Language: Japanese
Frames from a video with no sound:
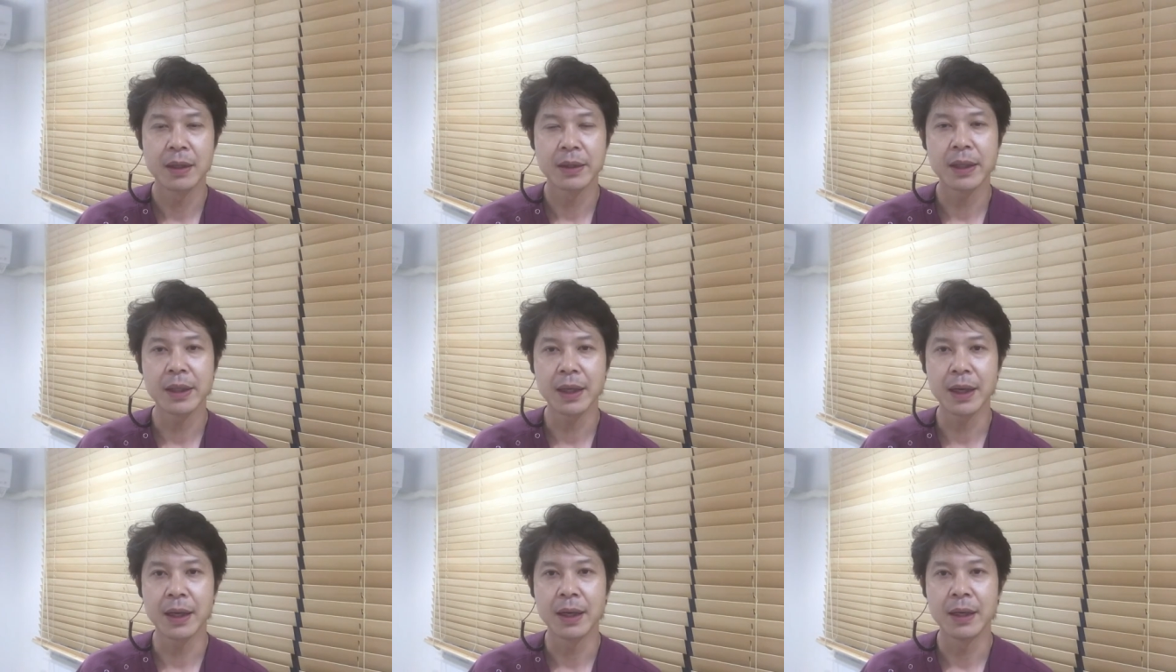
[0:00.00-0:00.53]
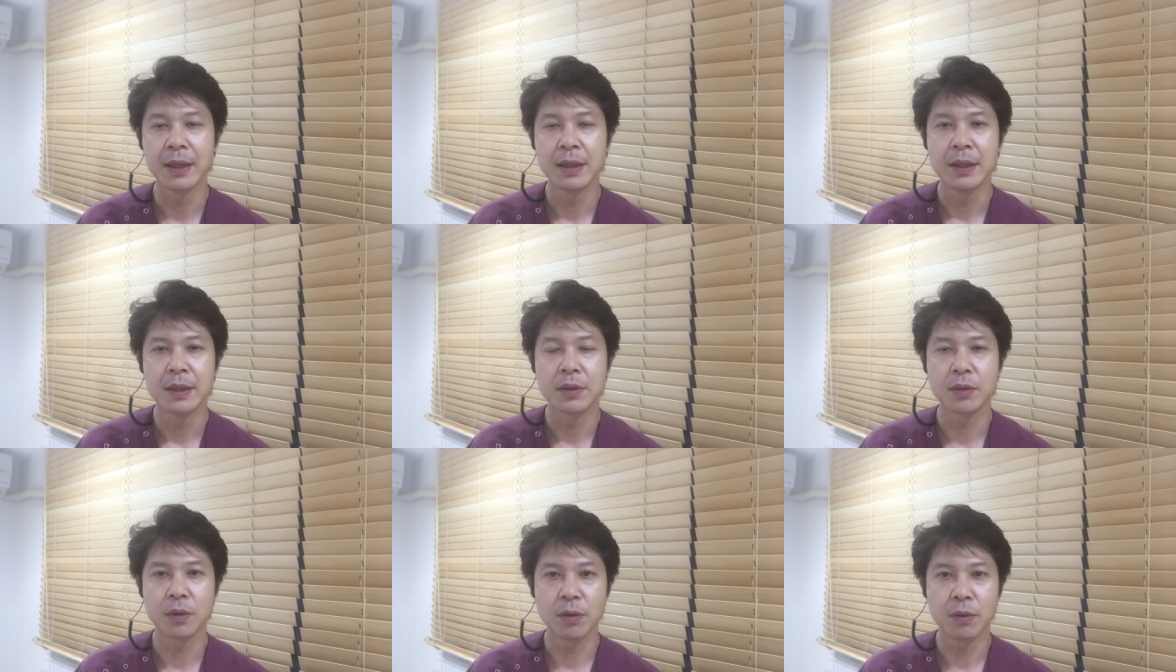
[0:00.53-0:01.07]
ただ
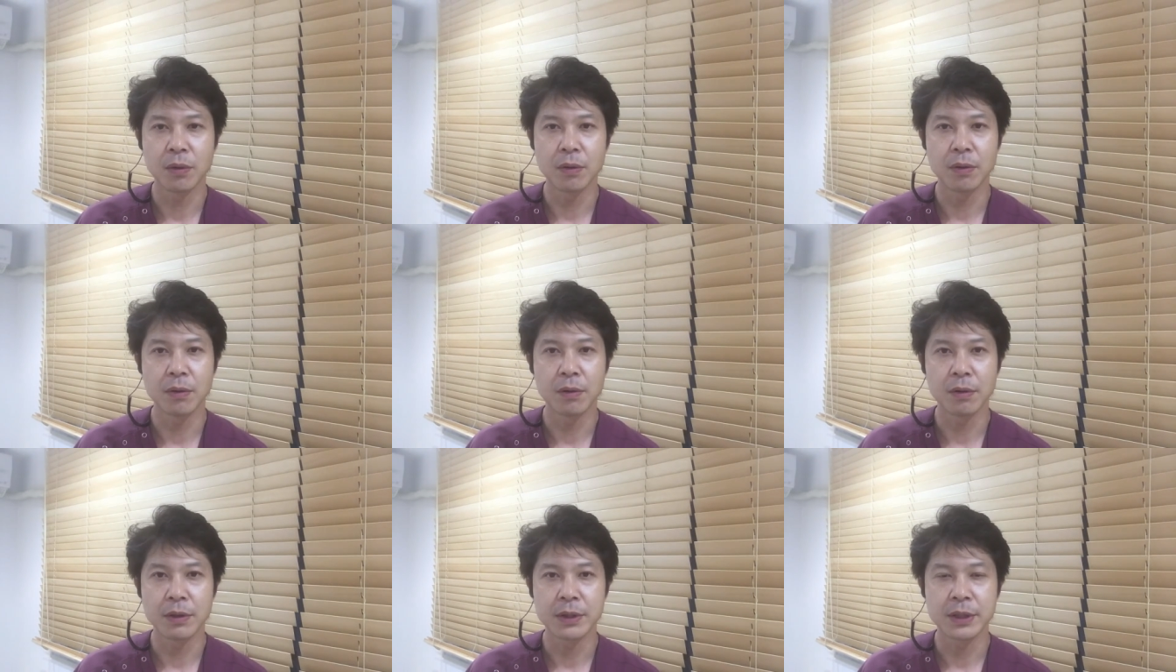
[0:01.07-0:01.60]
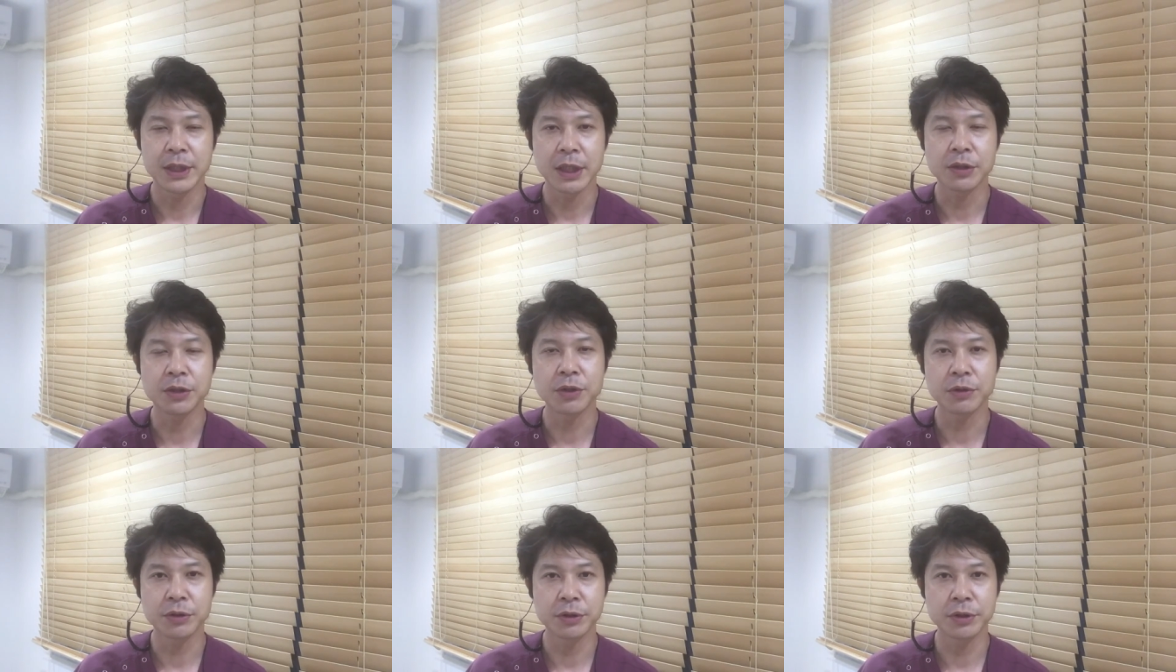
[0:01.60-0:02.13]
着
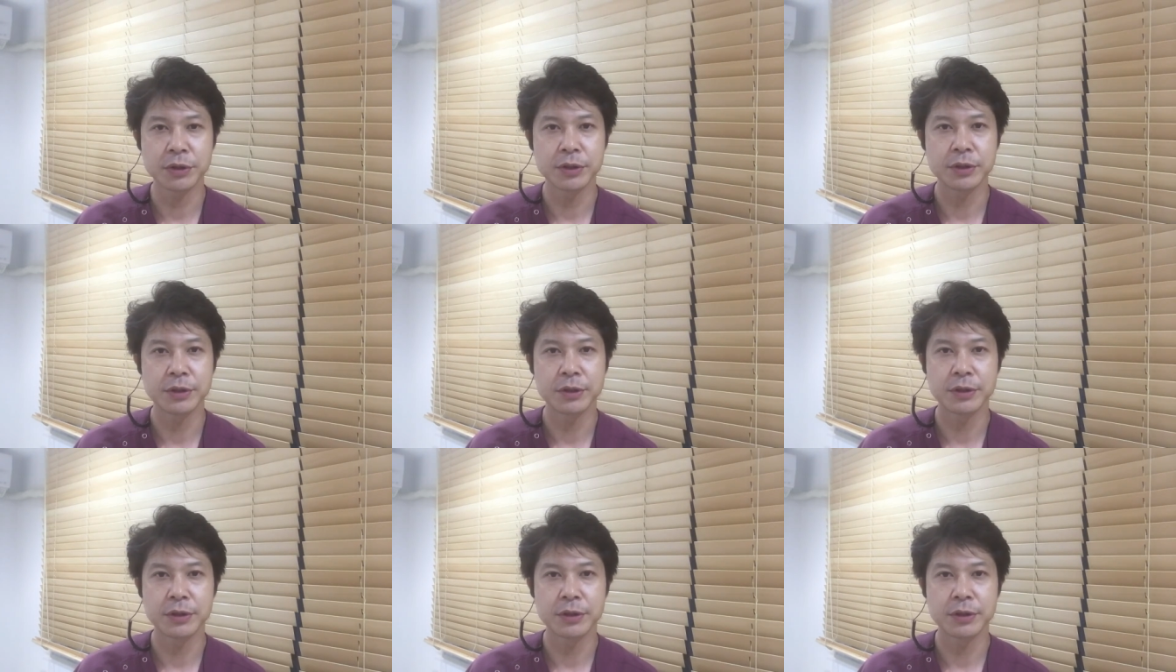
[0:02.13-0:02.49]
色指